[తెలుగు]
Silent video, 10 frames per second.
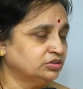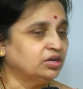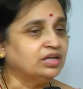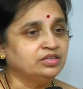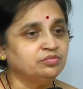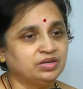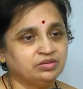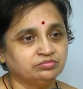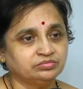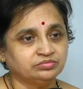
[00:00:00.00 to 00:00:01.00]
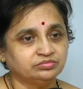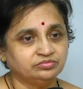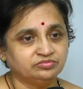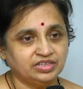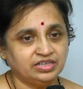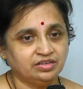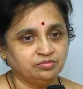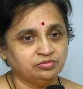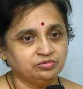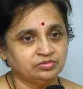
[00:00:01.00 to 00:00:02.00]
సో అది మనం
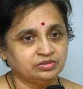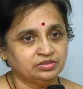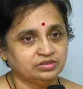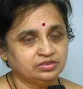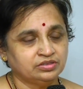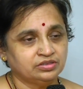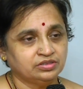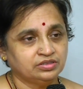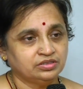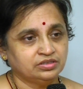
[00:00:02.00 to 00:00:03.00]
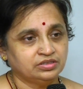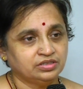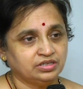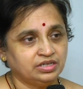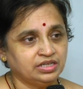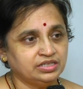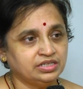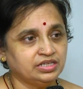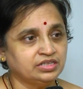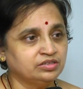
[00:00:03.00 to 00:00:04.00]
వింటాము అంటే
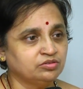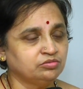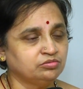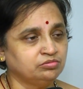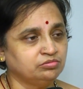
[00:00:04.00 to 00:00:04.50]
ఇది ఎందుకు